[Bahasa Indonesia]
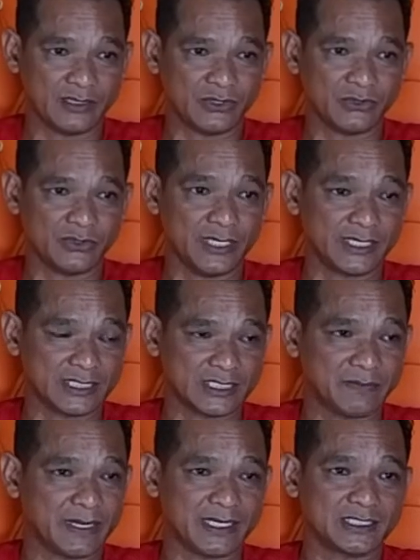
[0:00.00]
itu. Dari
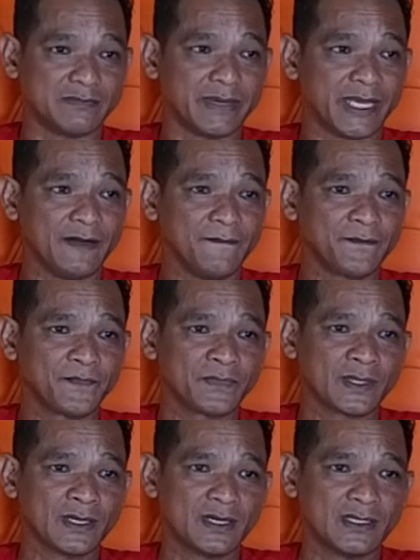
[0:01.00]
sisi manajemen,
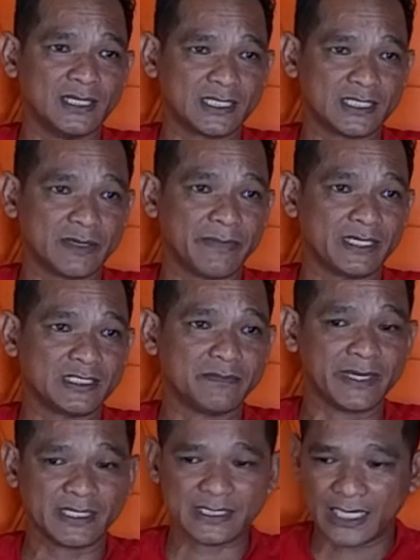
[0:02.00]
dari sisi
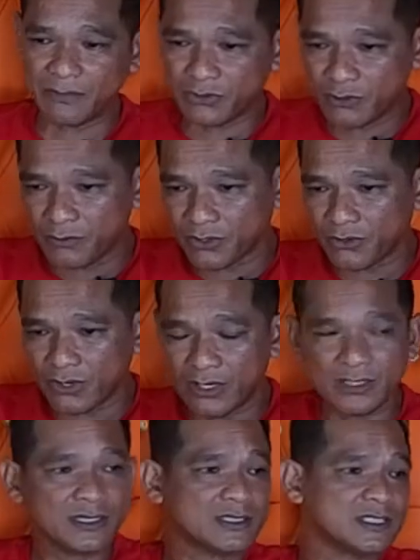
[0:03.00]
manajemen saya betul betul
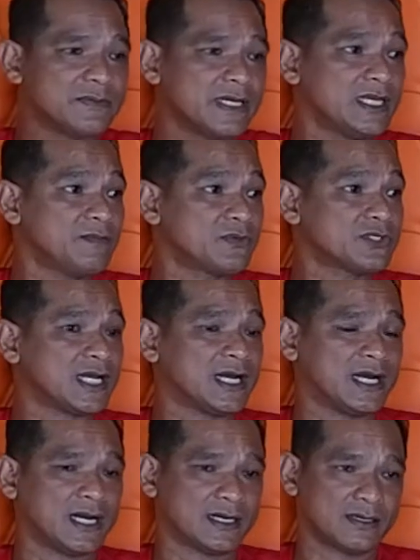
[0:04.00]
kelola sebagai
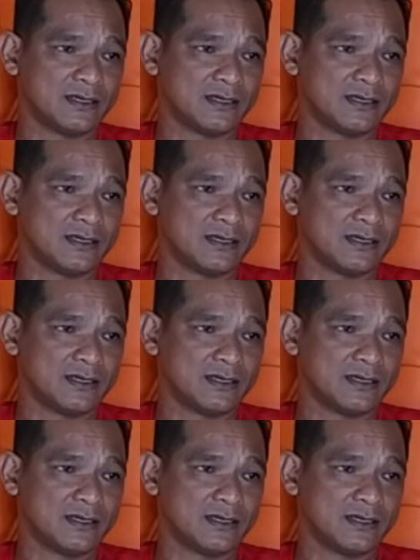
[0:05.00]
perusahaan.